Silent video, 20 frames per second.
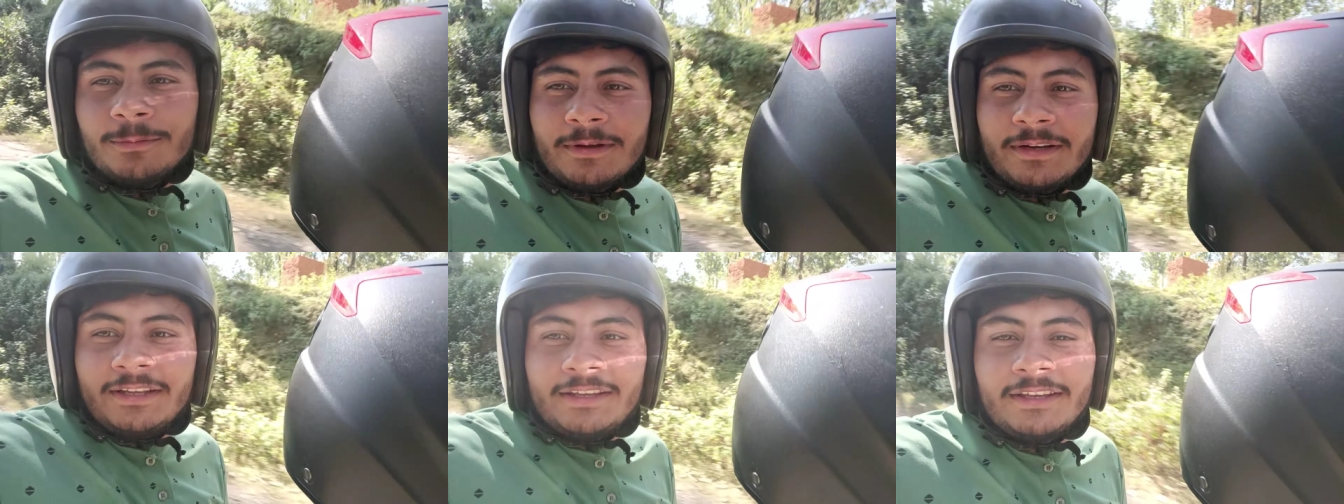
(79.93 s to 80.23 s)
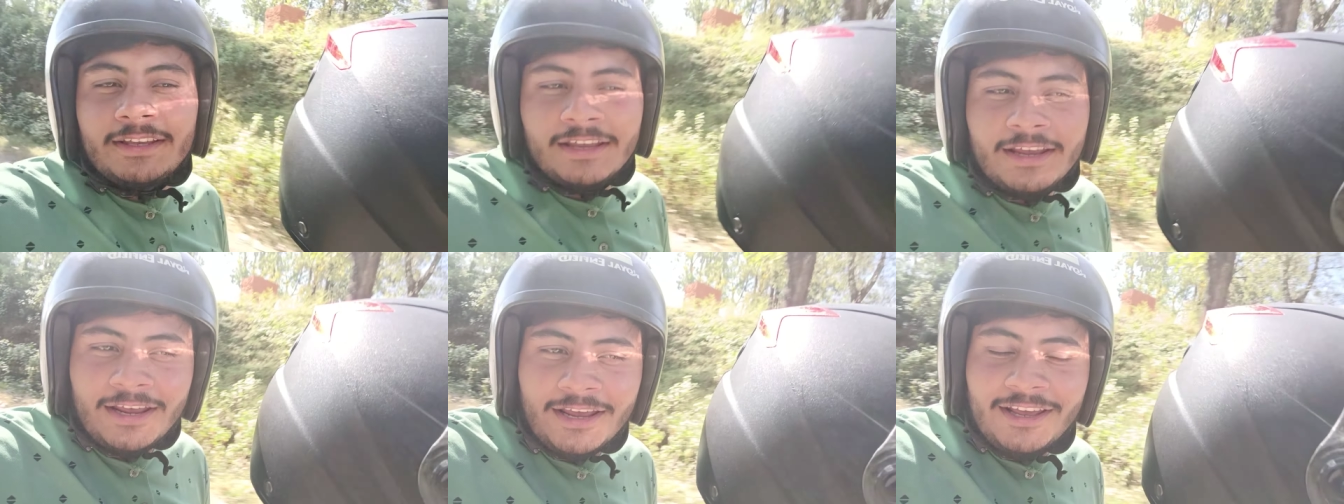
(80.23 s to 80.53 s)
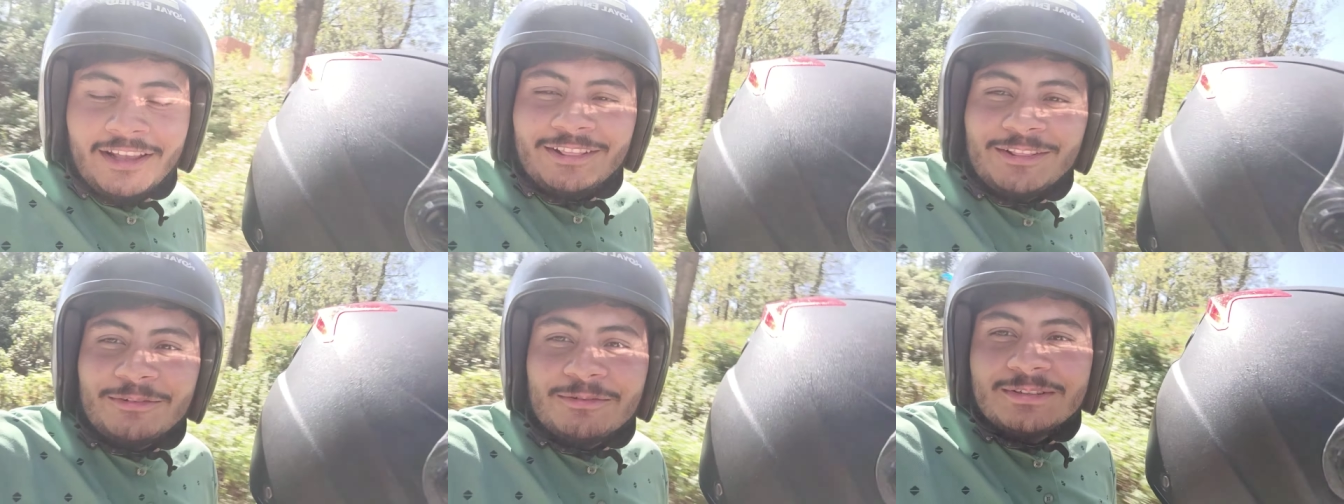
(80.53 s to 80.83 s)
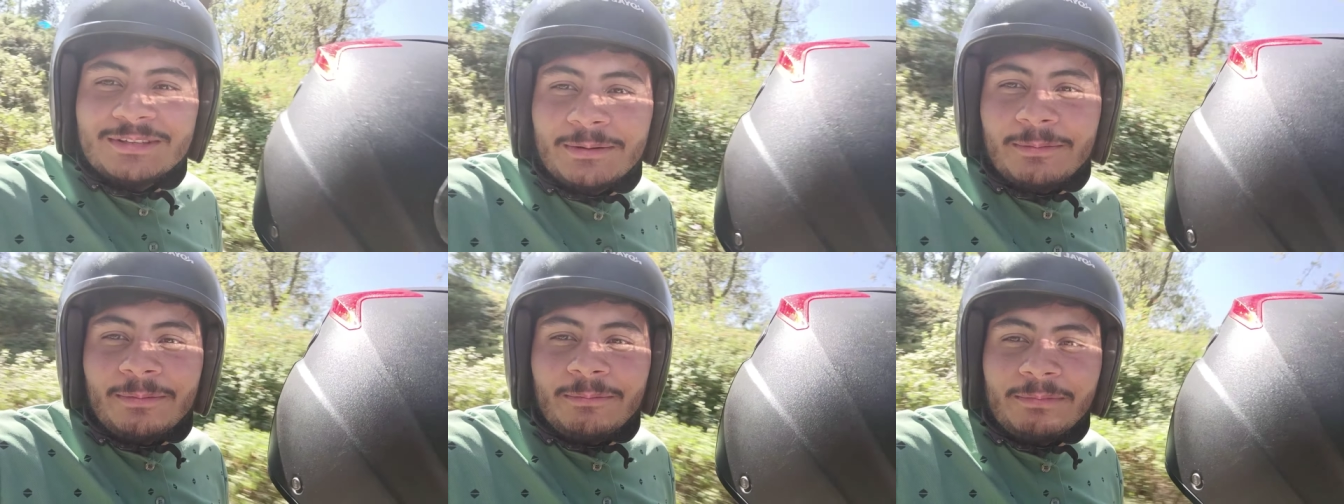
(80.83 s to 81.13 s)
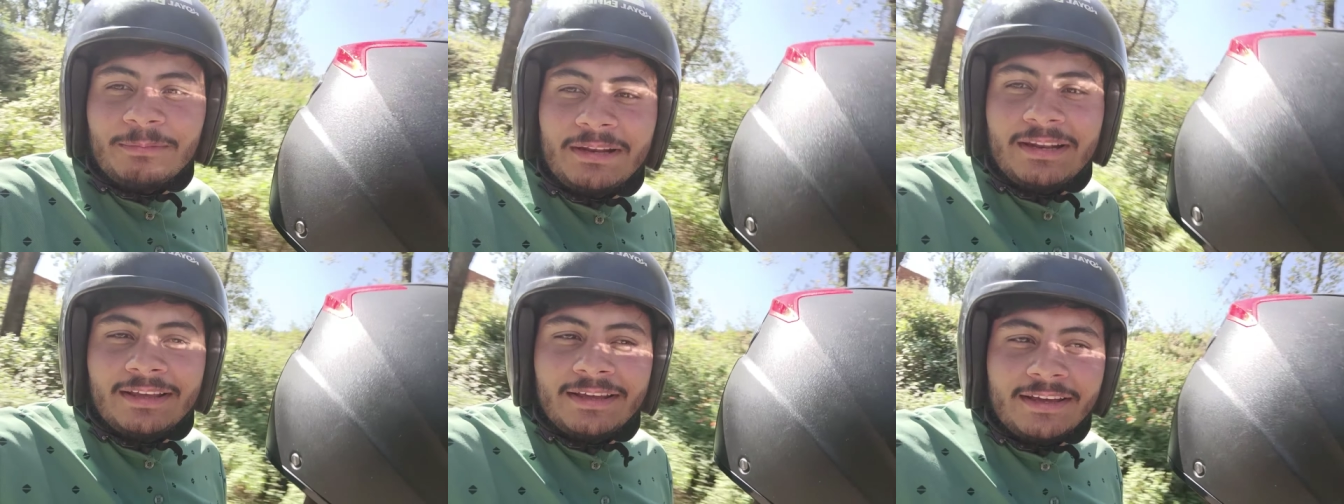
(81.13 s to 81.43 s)
हमारी तो उनसे भी
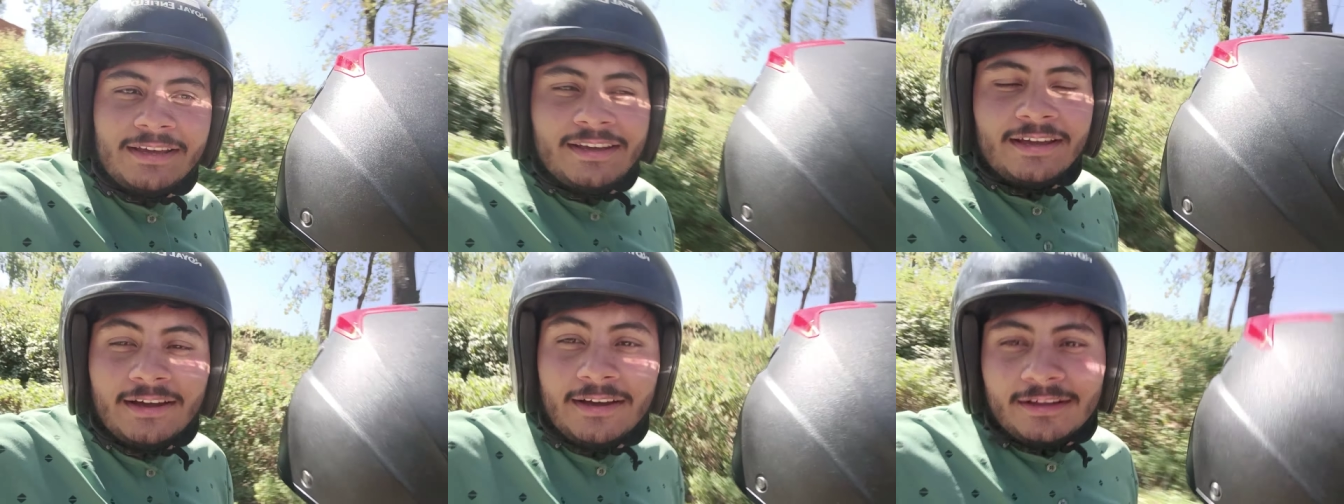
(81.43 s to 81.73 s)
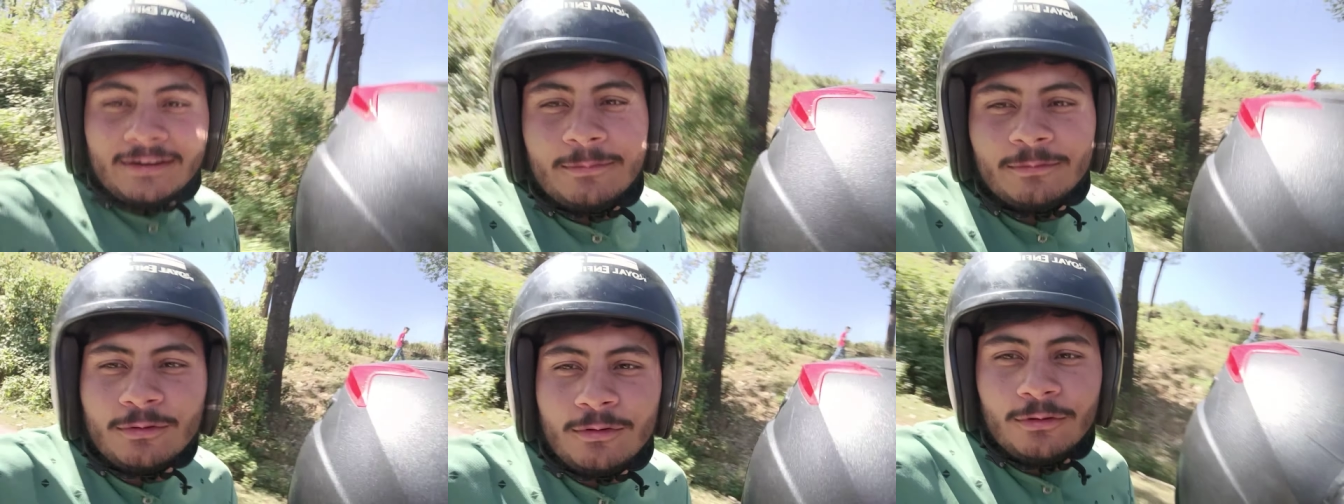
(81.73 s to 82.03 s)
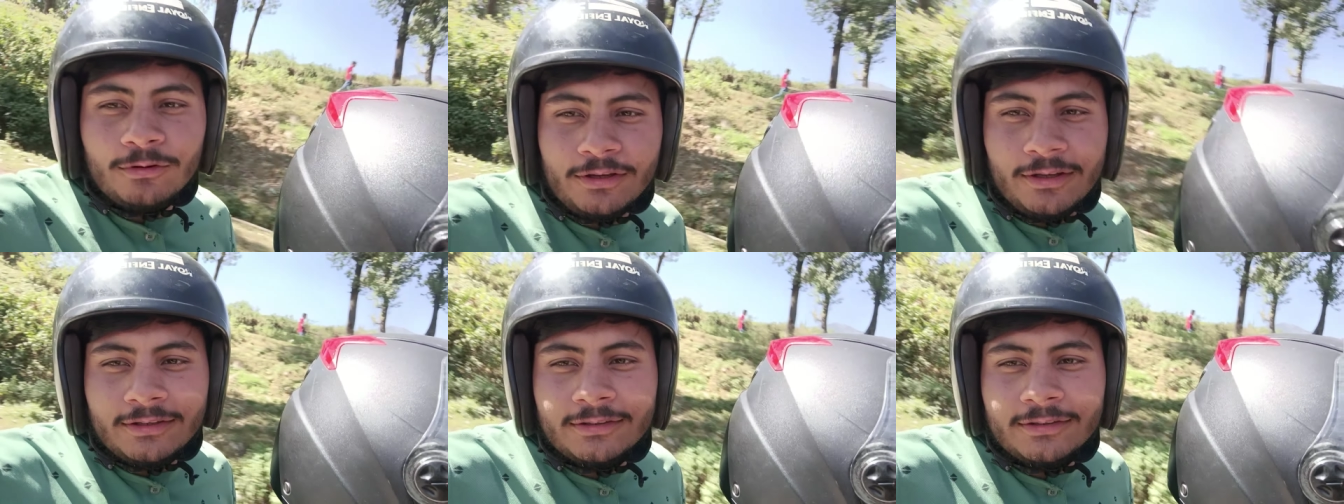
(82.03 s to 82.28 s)
मिलेंगे अगर वो